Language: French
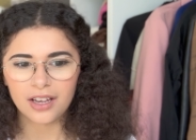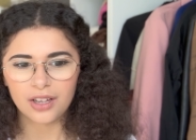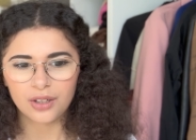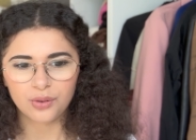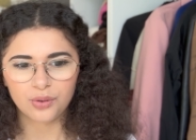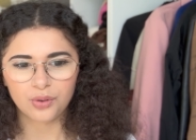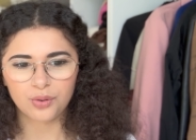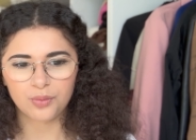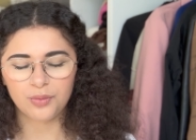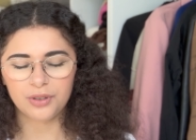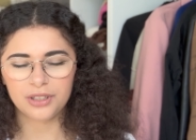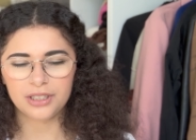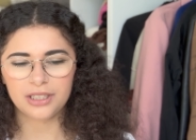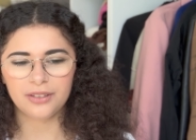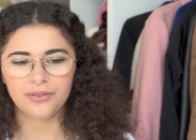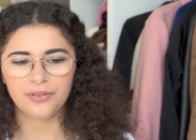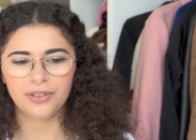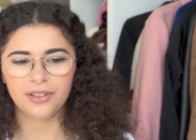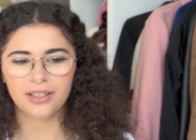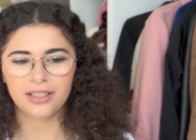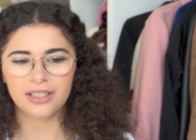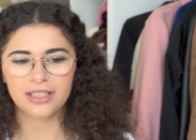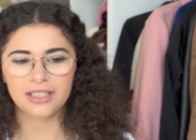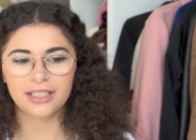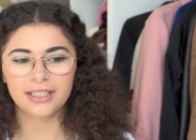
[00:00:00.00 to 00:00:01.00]
Donc moi, j'ai
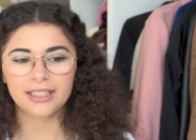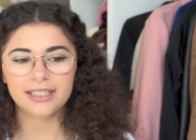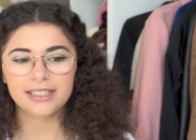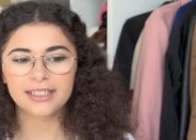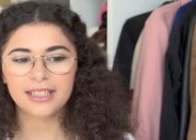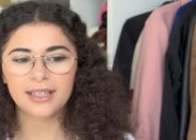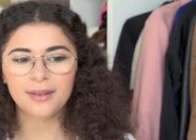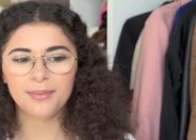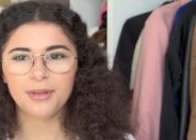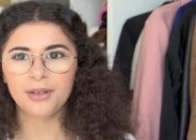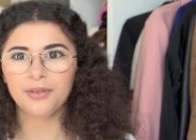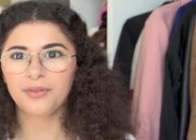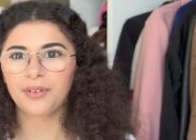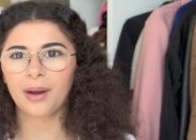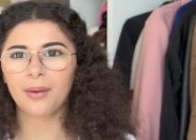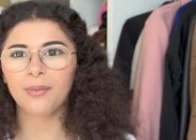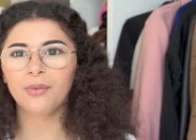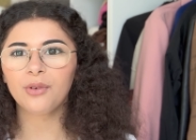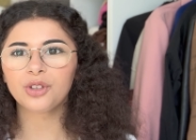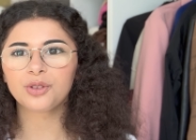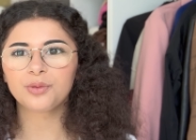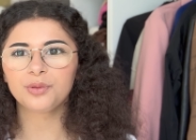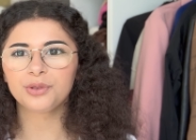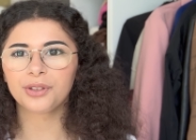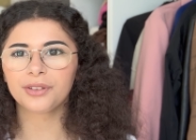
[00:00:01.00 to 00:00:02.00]
fait, j'ai testé, mais vraiment,
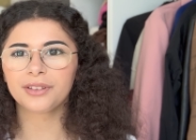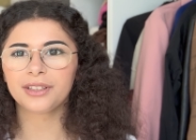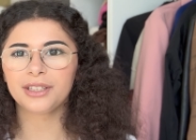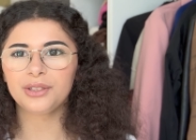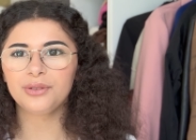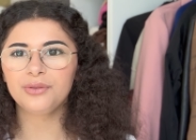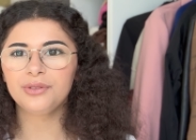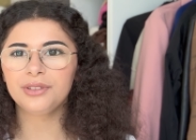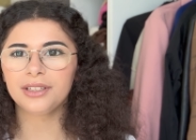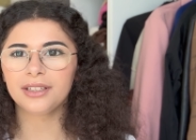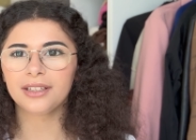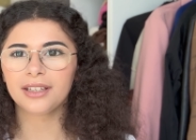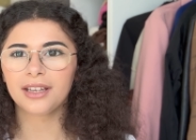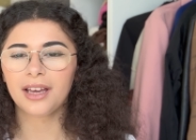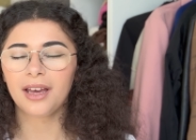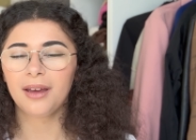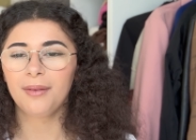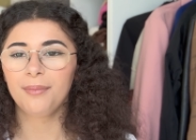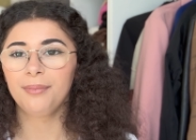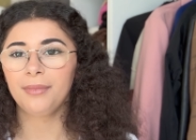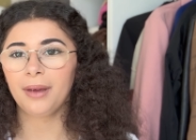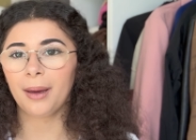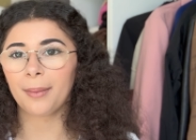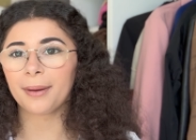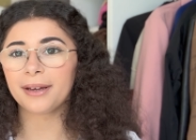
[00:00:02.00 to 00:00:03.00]
je me sentais jugée.
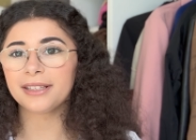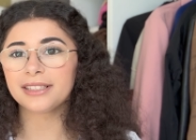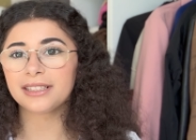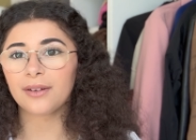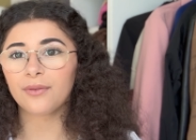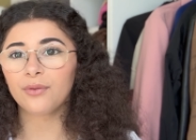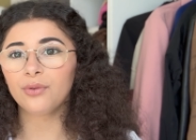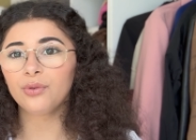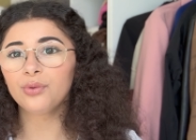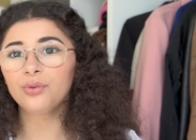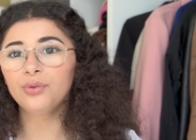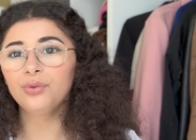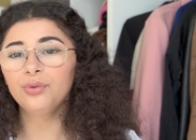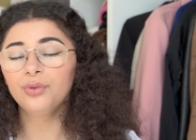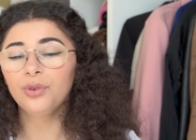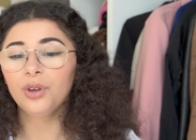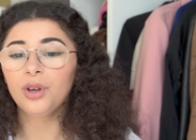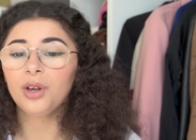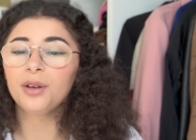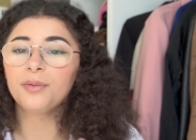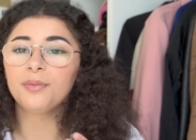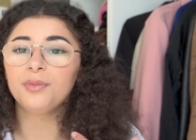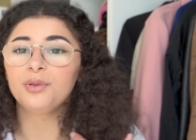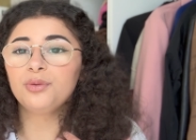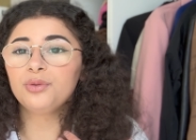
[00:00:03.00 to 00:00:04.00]
Mais après, ça vaut le coup.
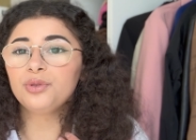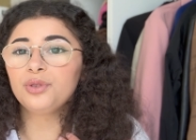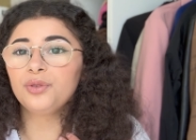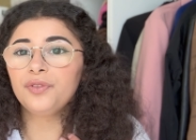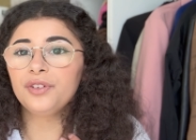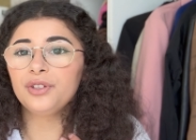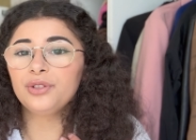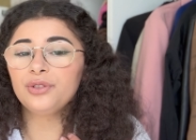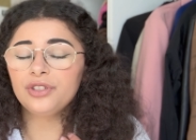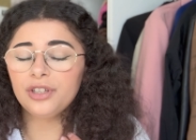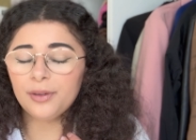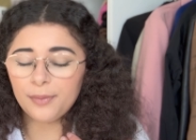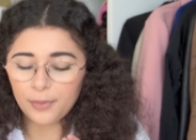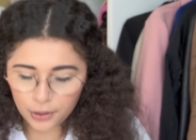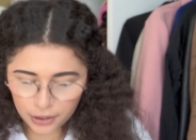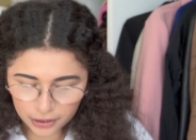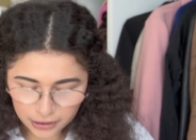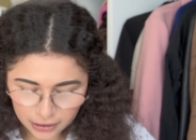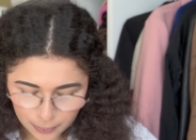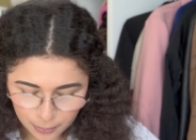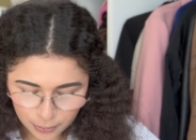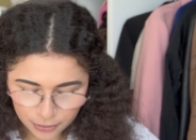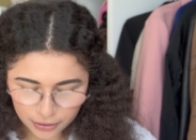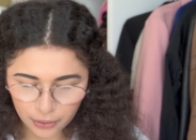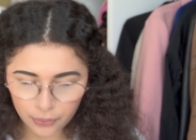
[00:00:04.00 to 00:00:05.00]
Je me suis fait juger, mais regardez
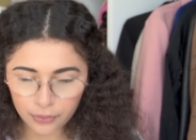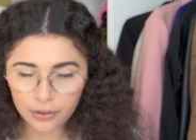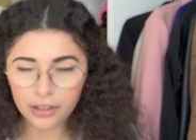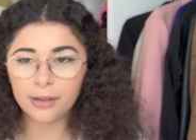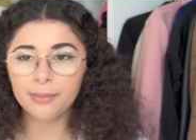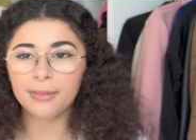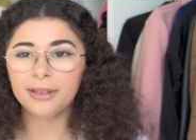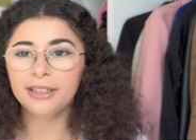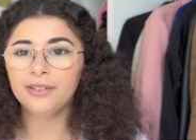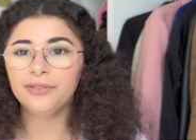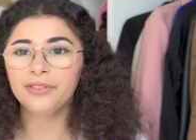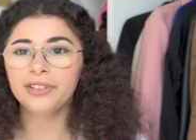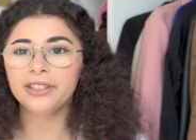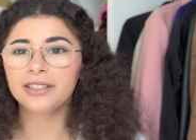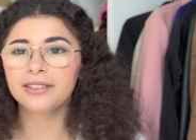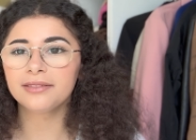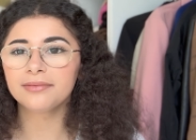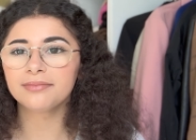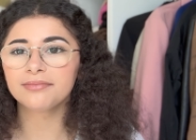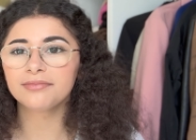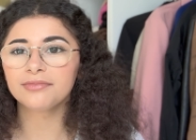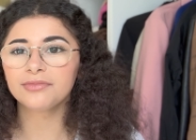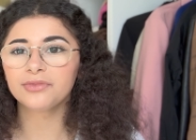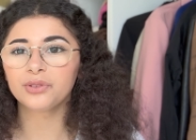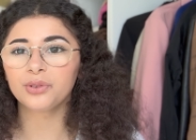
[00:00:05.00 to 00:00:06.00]
le pantalon, il est magnifique.
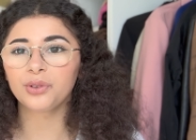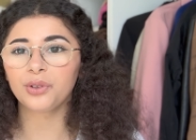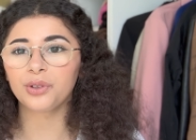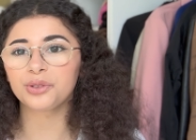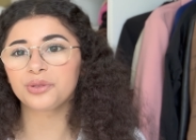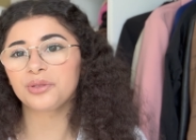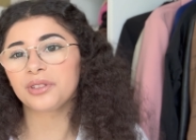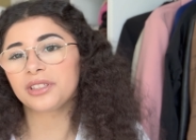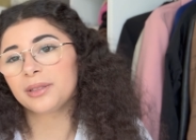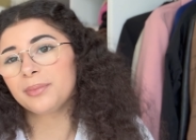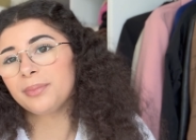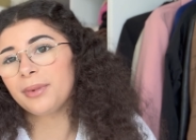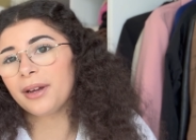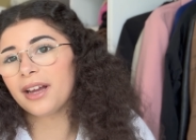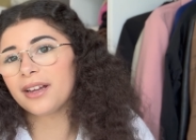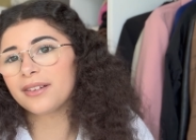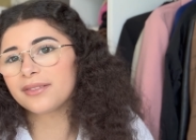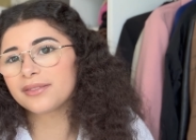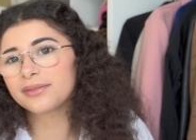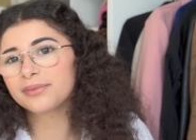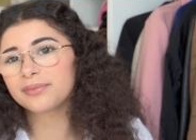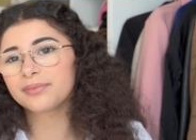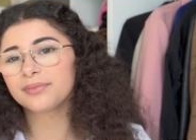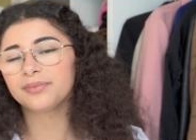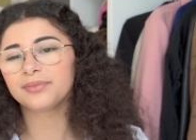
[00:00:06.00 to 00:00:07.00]
Donc en soi, c'est pas grave.